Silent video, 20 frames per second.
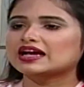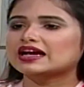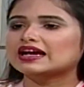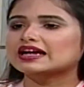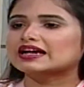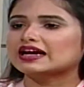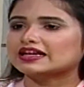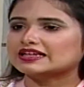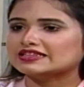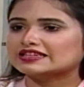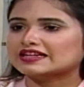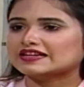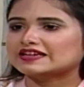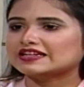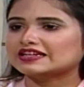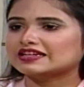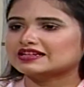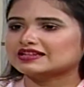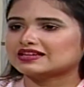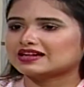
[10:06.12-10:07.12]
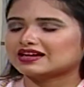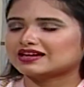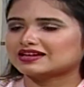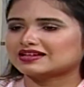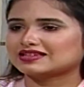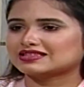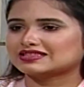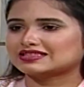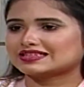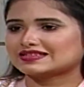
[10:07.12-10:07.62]
কালিনারির
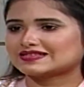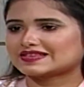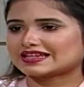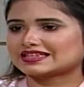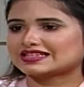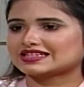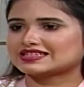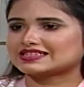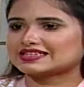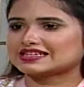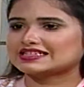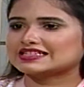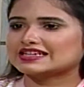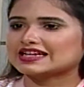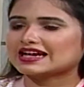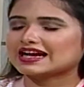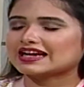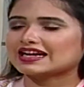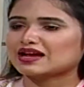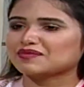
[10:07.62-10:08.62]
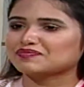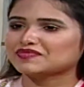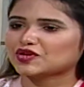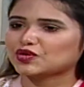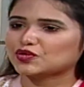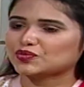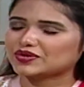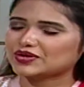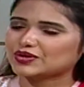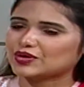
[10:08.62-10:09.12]
যে সেক্টরটা সেখানে আপনার
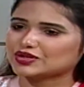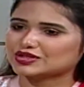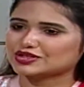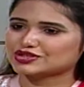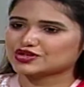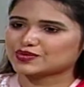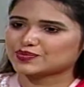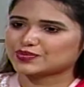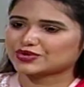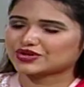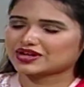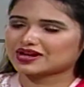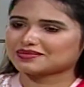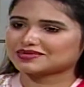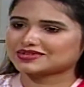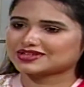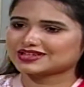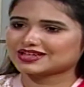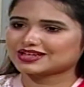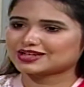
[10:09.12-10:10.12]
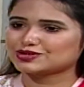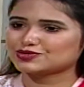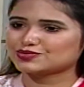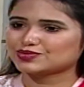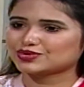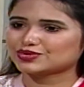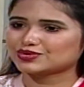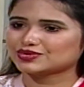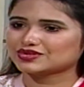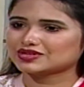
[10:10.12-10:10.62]
অভিজ্ঞতা সম্পর্কে আমাদেরকে একটু বলুন